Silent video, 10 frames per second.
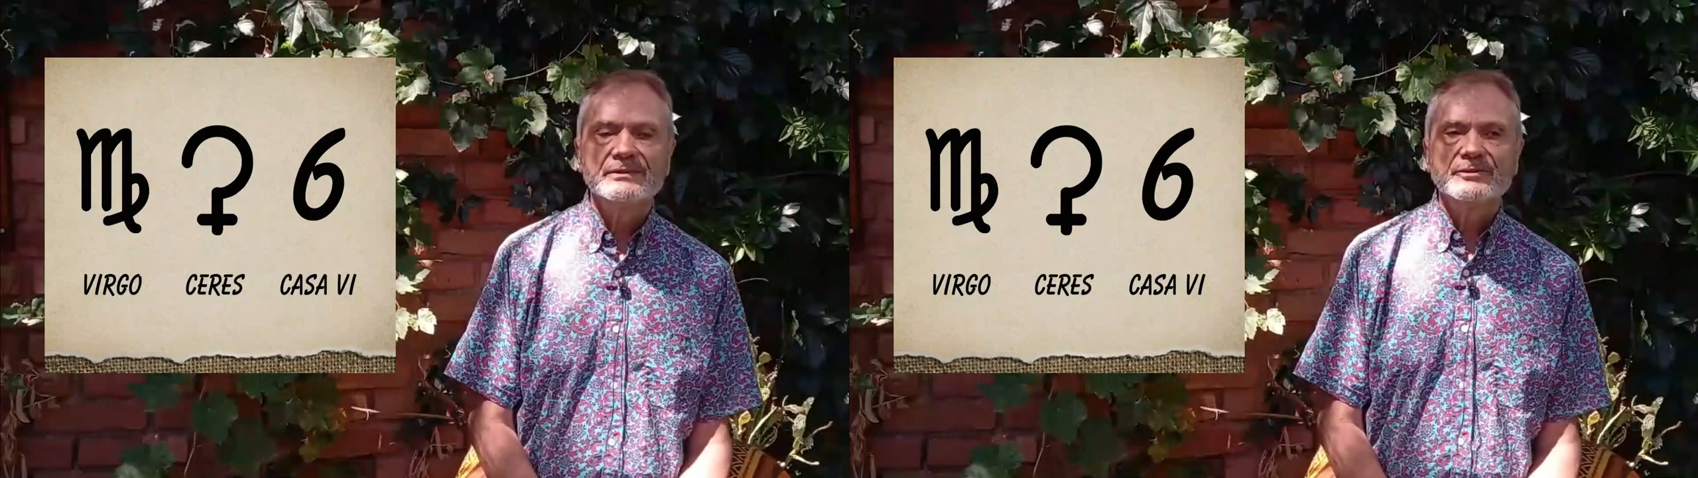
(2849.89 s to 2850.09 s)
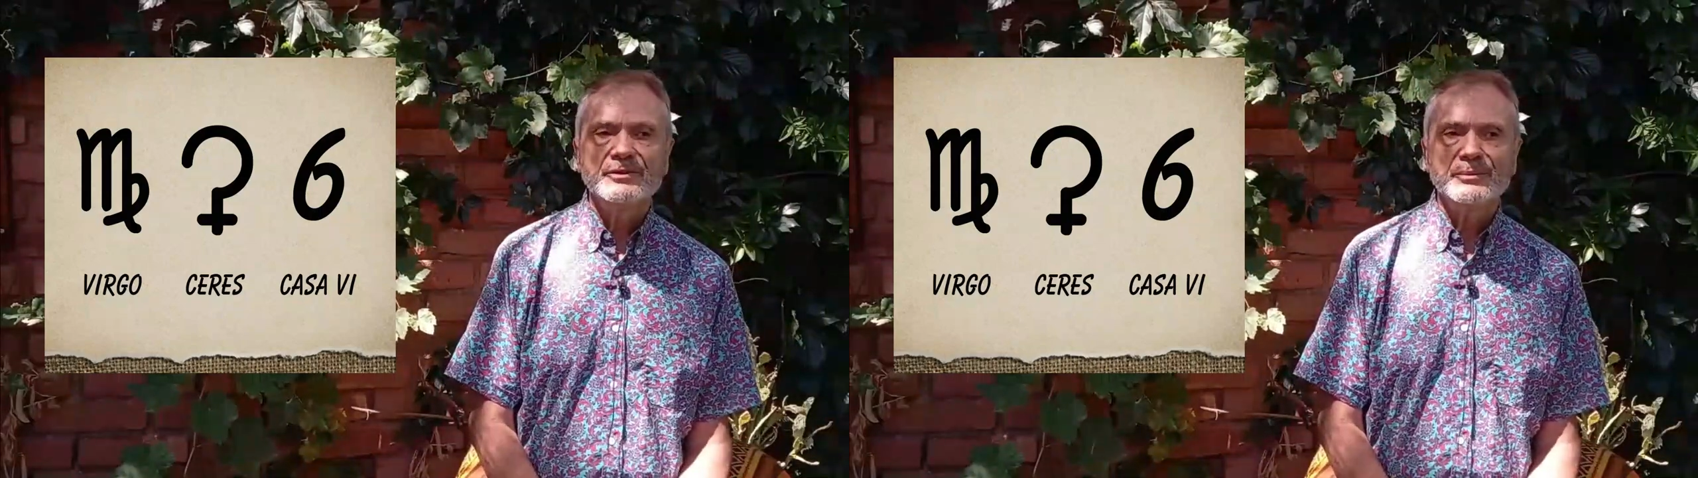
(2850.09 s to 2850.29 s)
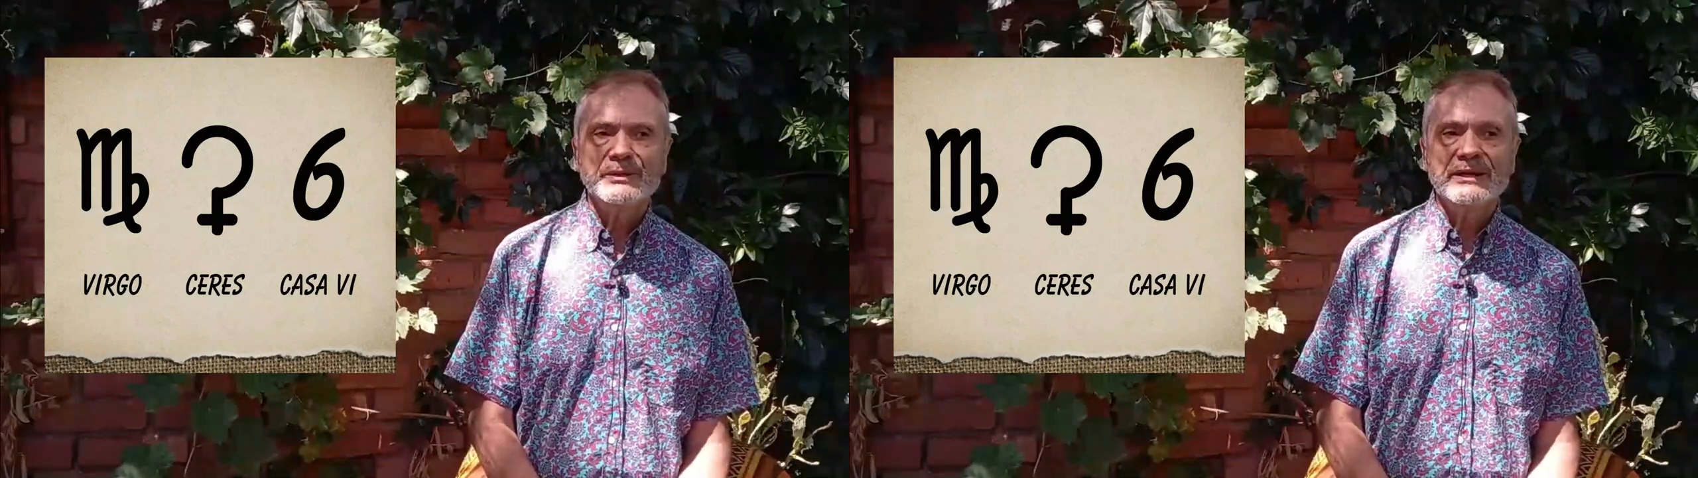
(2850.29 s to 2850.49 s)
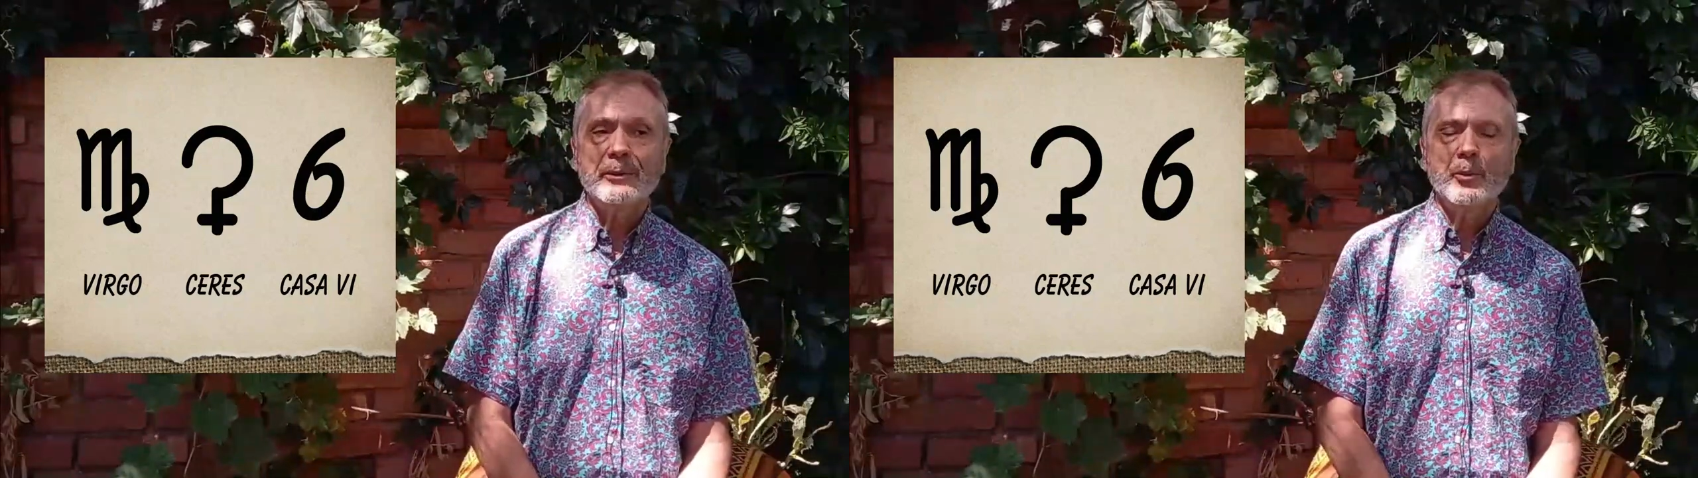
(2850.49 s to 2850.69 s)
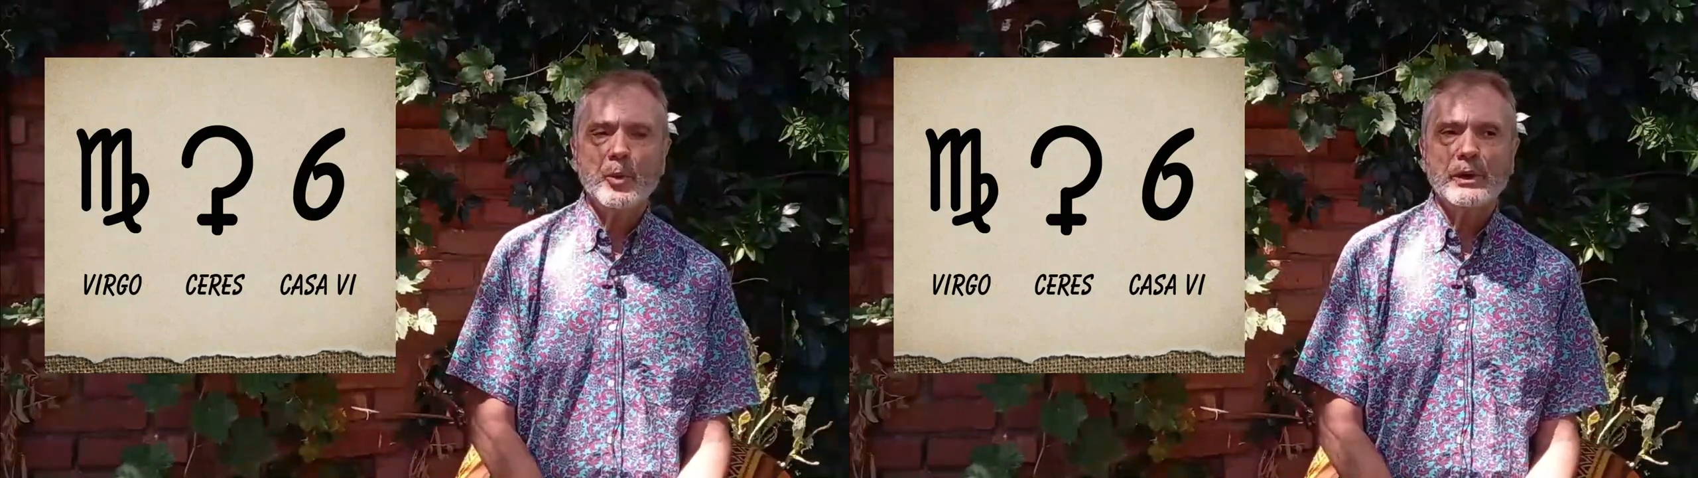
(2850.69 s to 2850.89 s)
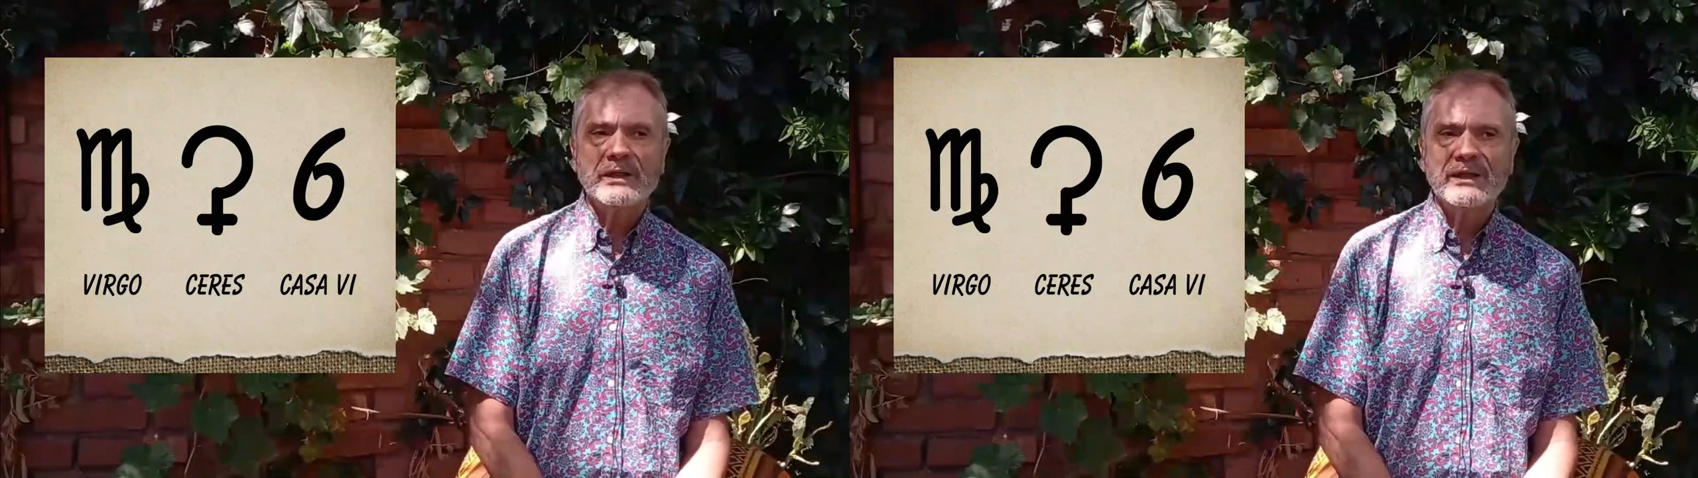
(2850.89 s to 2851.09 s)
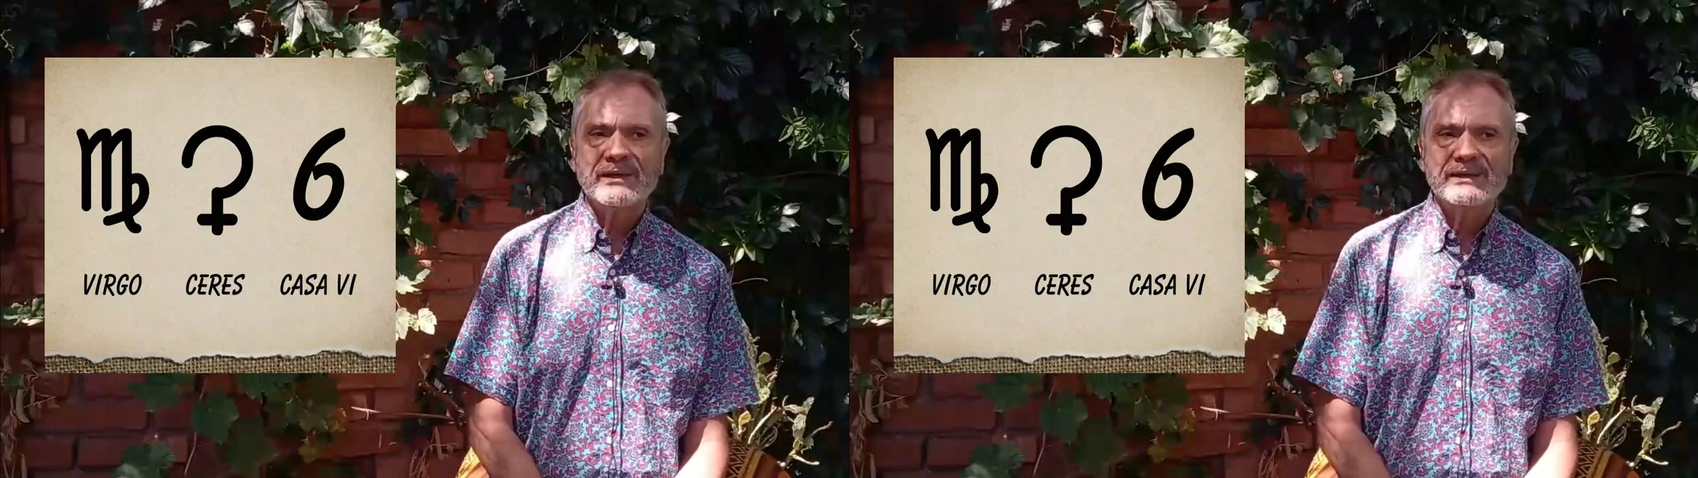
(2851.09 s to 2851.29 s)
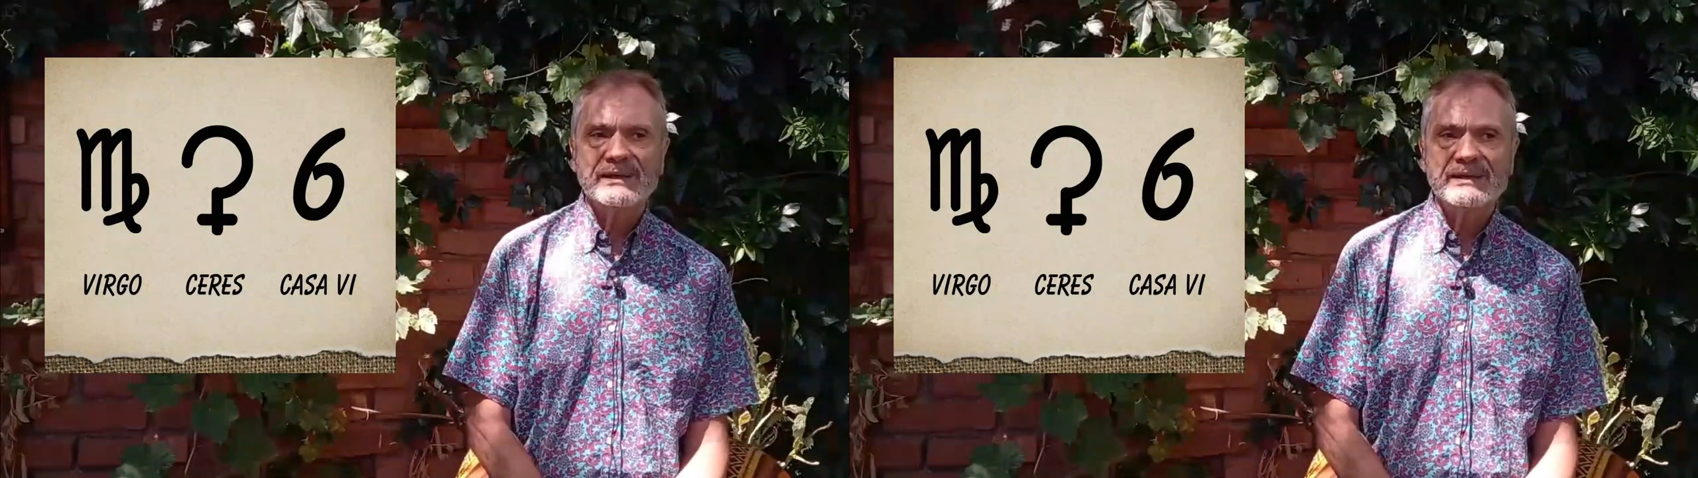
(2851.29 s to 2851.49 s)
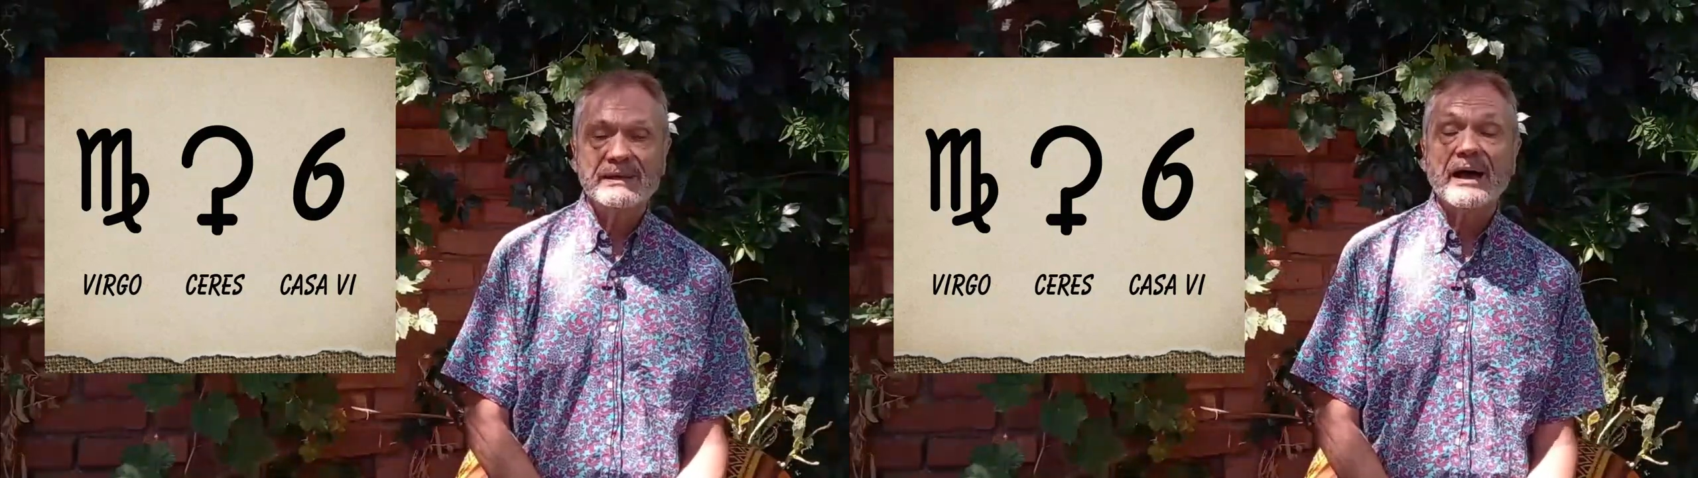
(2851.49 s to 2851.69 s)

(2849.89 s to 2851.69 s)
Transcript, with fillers: sobre la búsqueda de...